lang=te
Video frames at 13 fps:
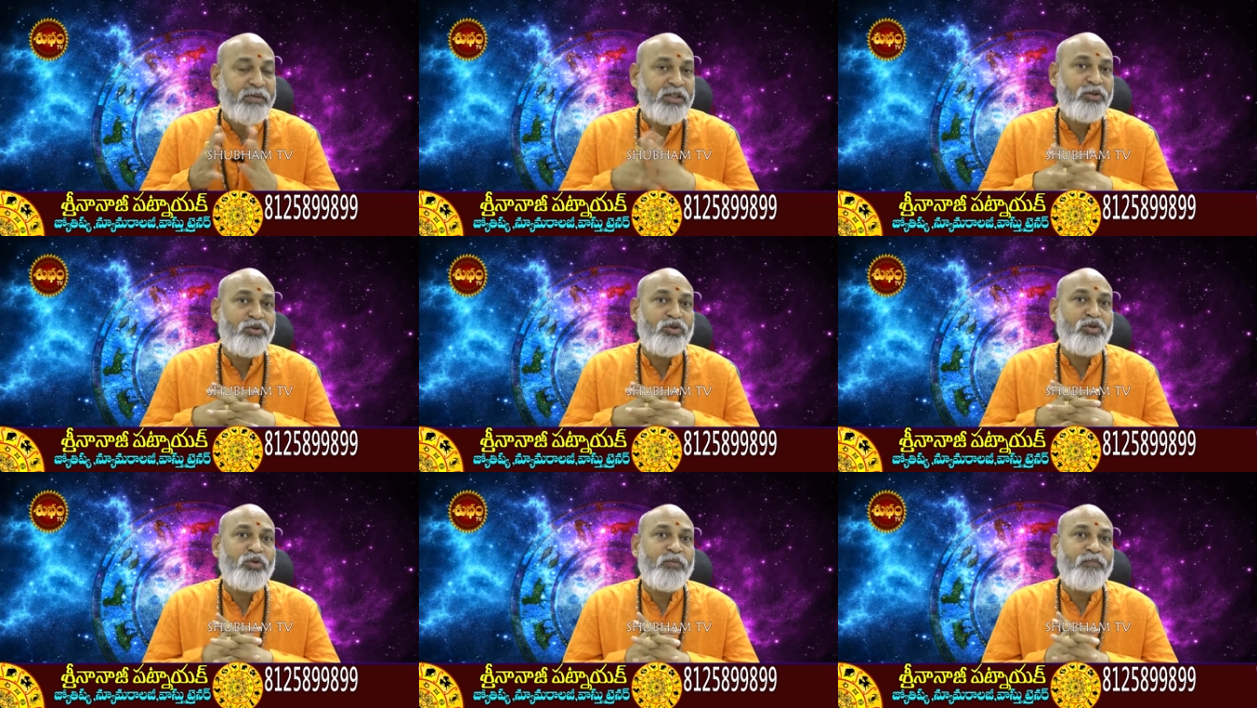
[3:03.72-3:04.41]
పది
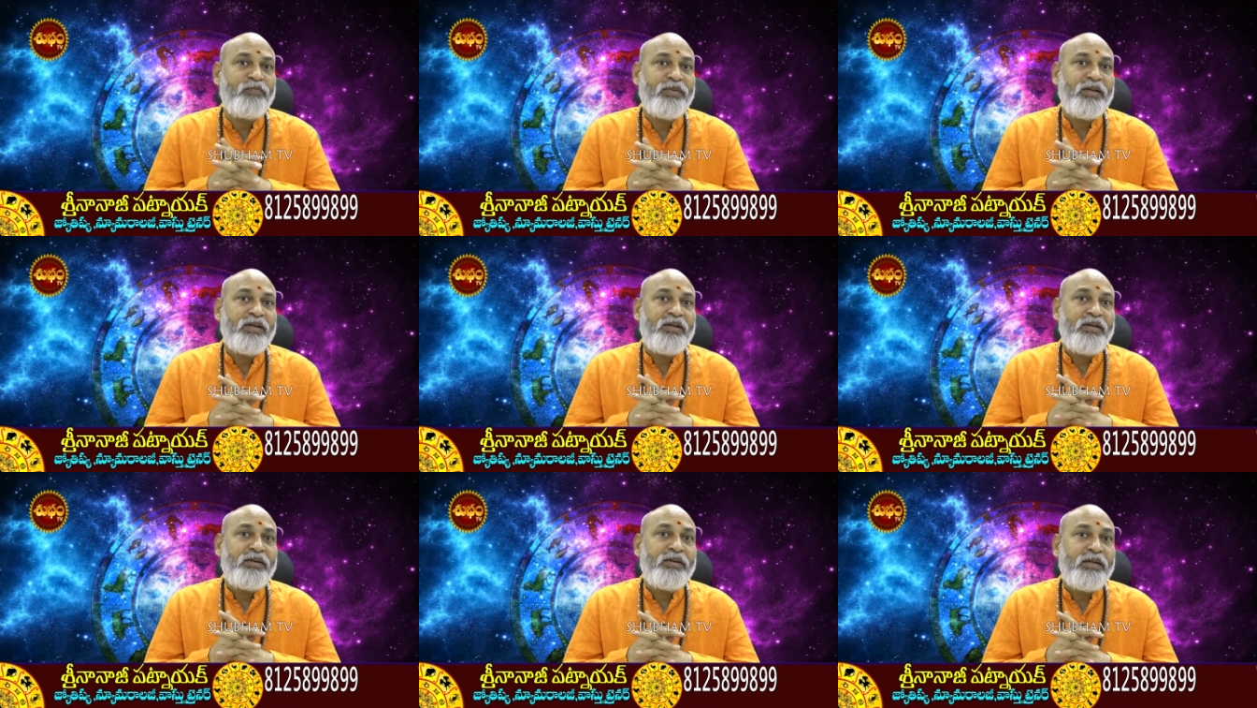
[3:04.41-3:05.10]
రోజులు
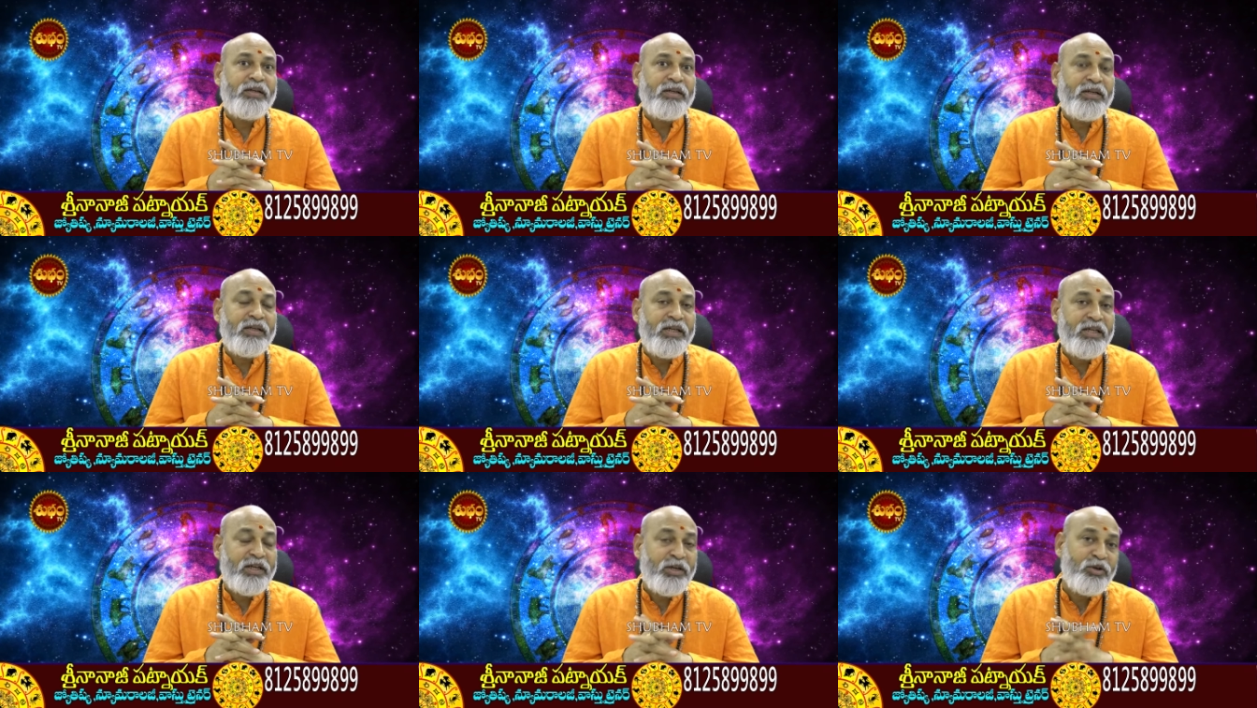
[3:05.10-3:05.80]

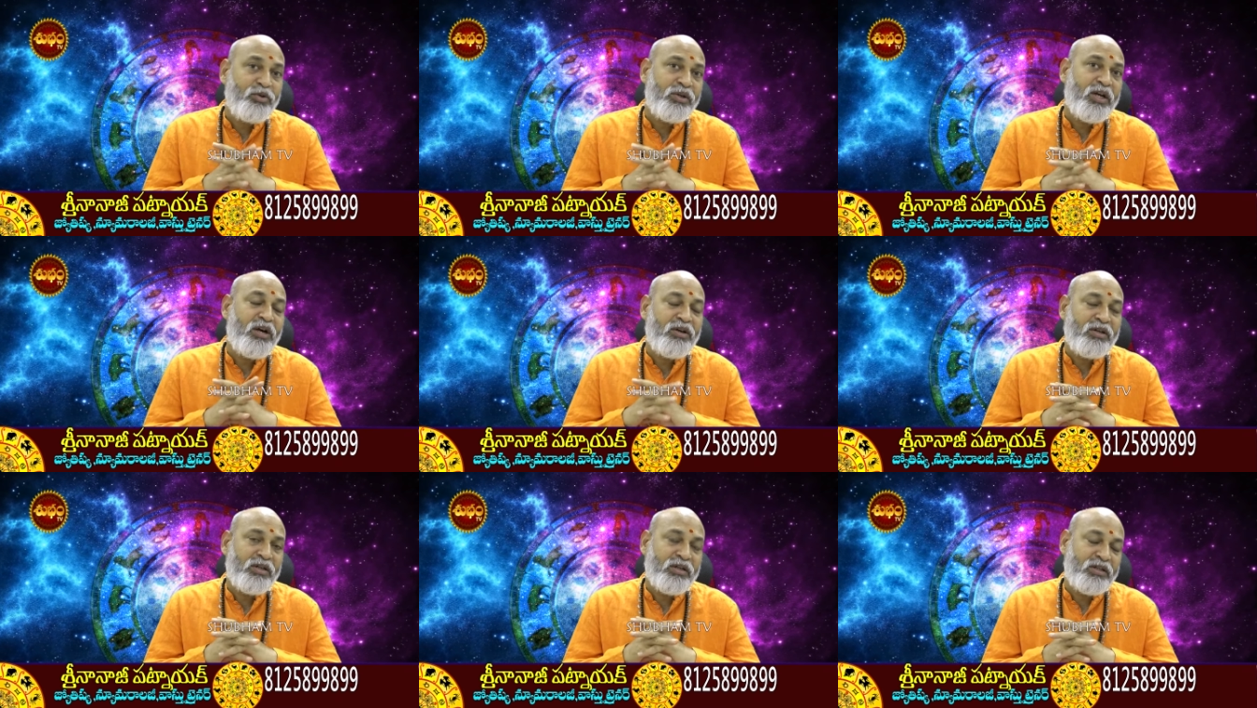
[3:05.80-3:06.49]
ఈ రెండు రా
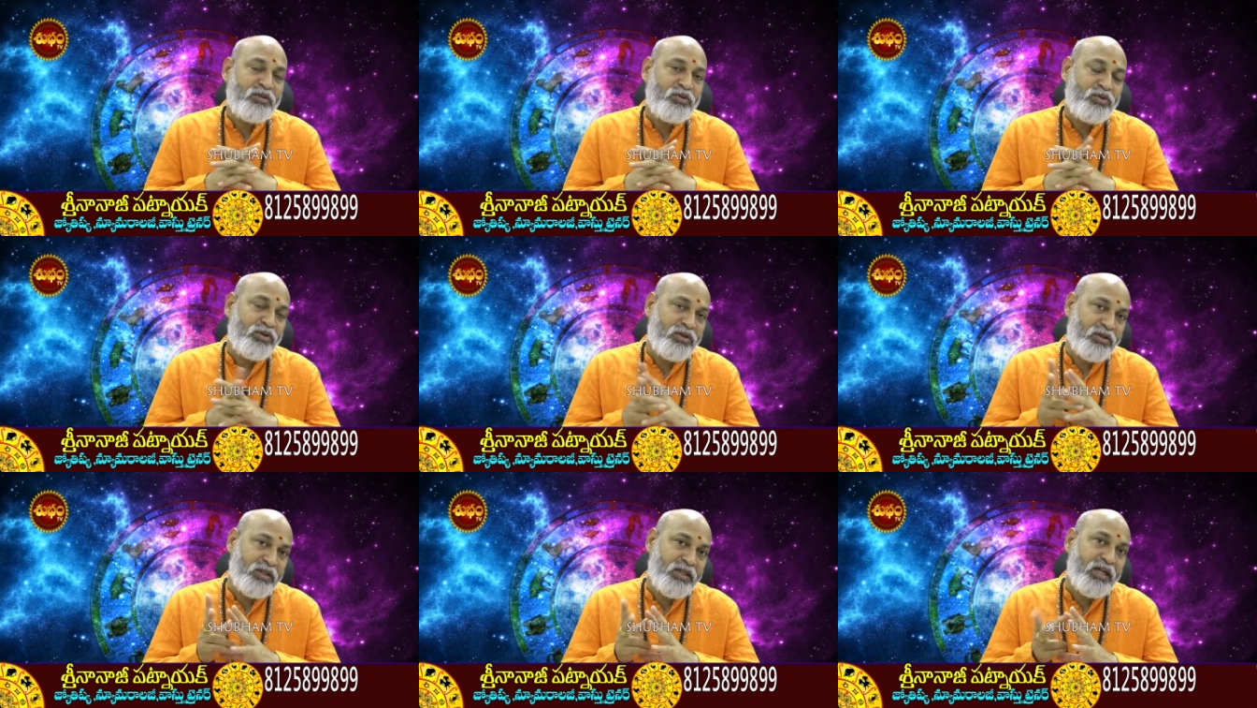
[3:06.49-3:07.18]

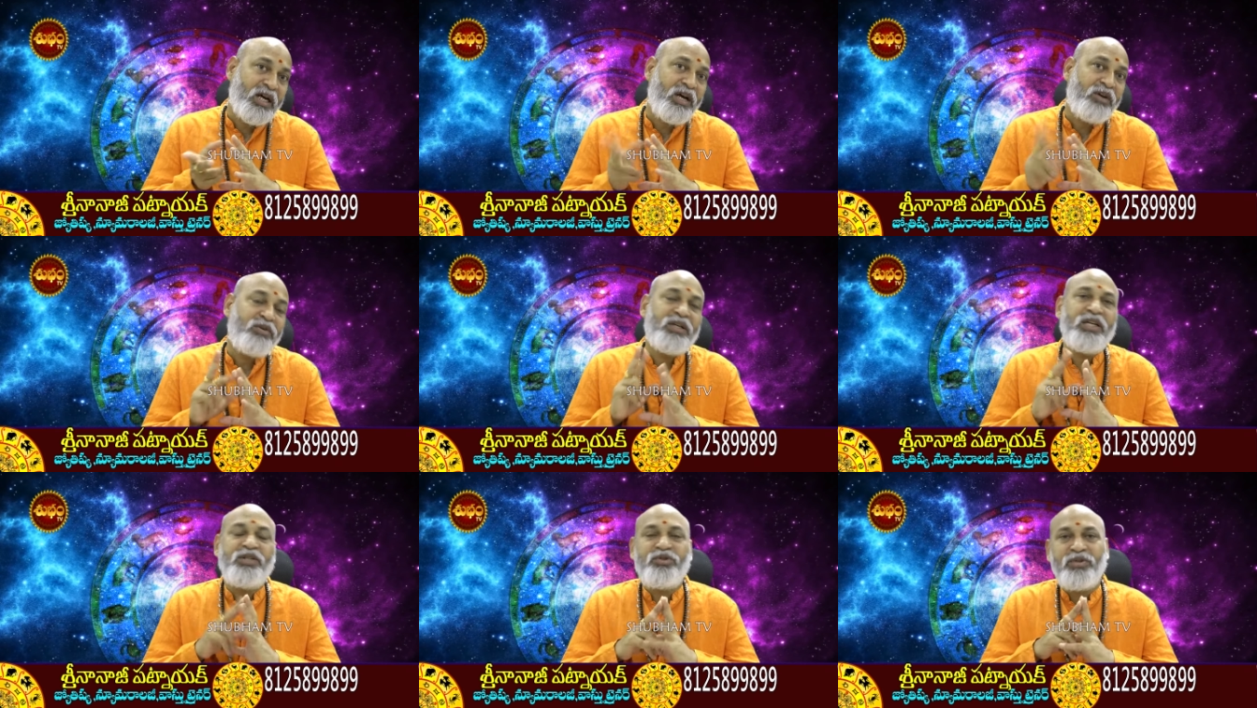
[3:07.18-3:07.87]
గ్రహాలు
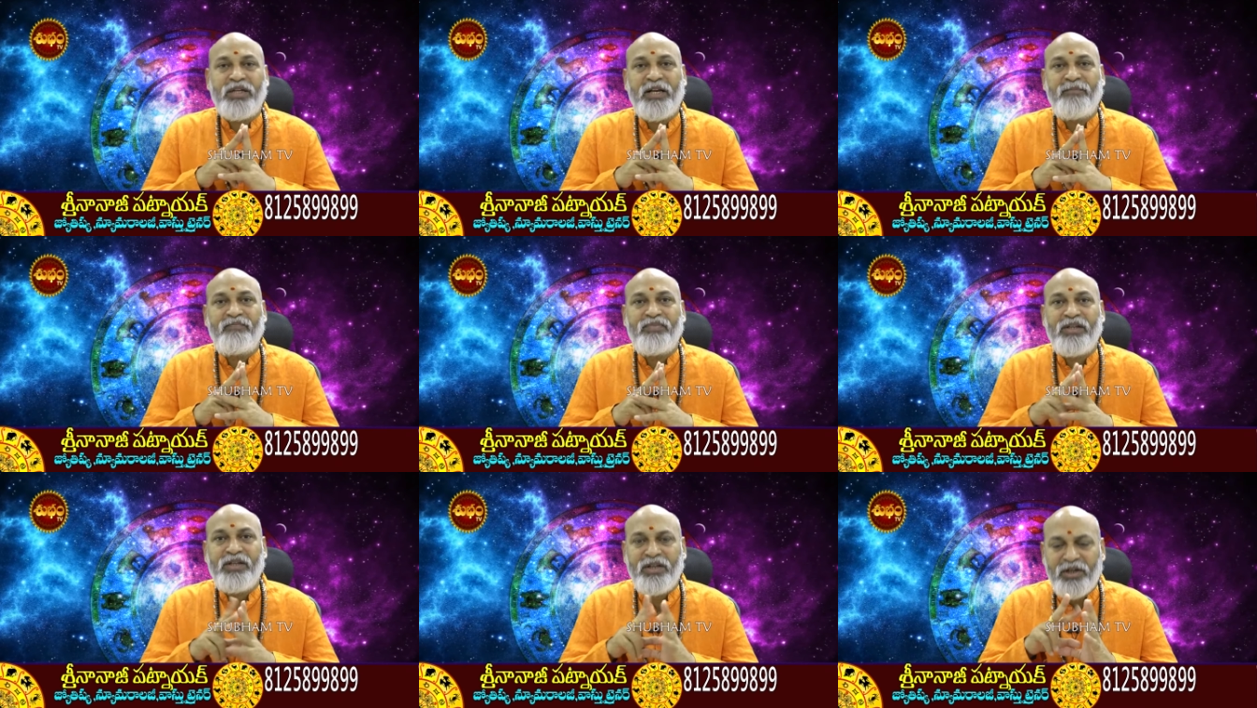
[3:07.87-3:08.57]
కలిసి ఉంటాయి
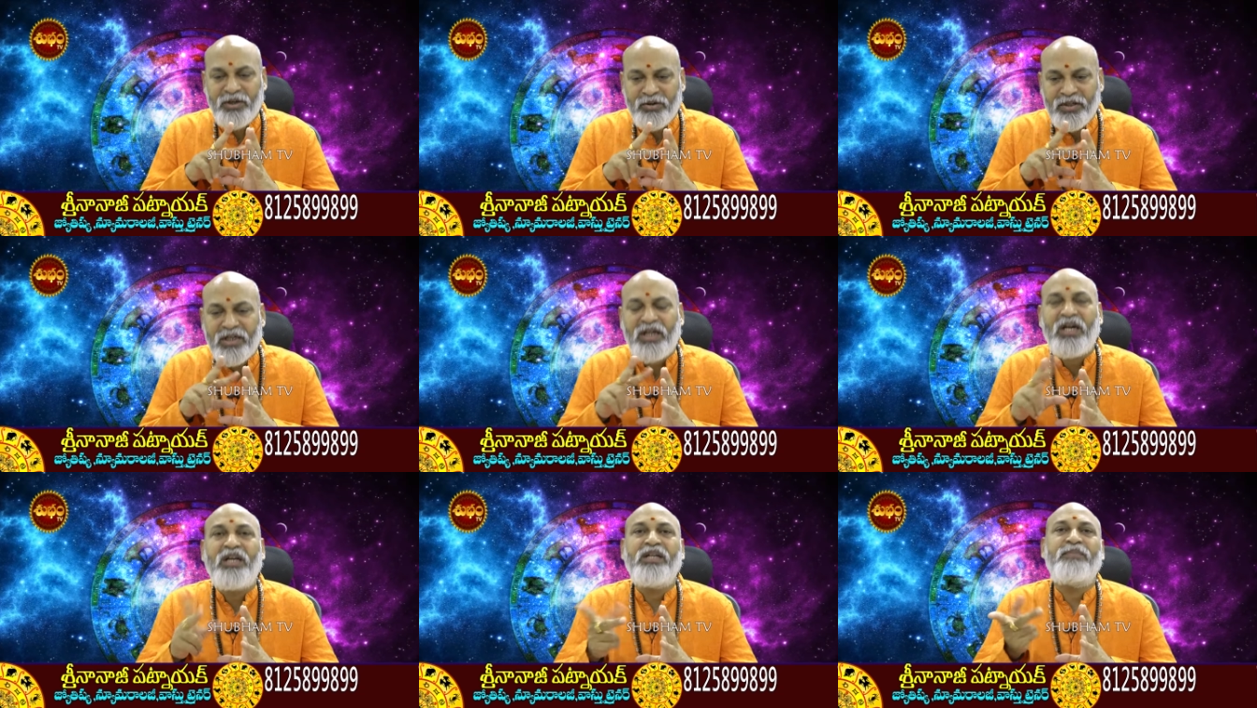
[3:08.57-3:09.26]
ఈ రెండు
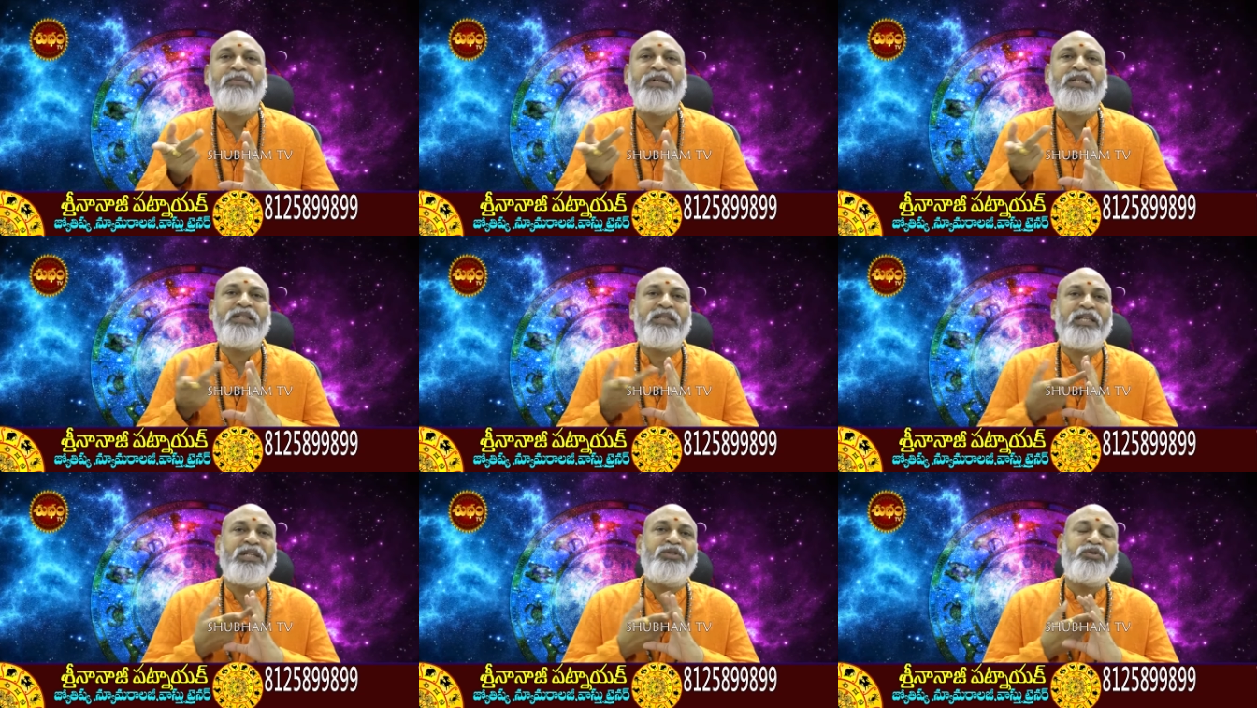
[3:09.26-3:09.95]
గ్రహాలు ఎప్పుడైతే
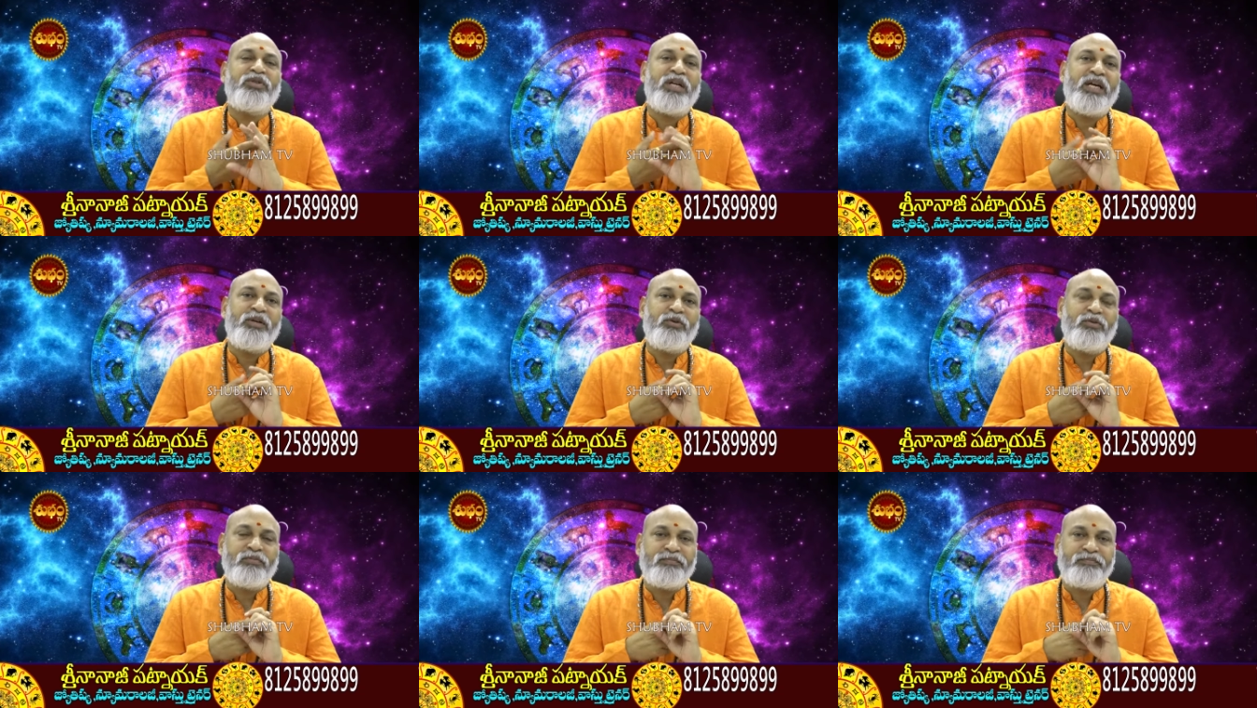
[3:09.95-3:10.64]
కలిసి ఉన్నాయో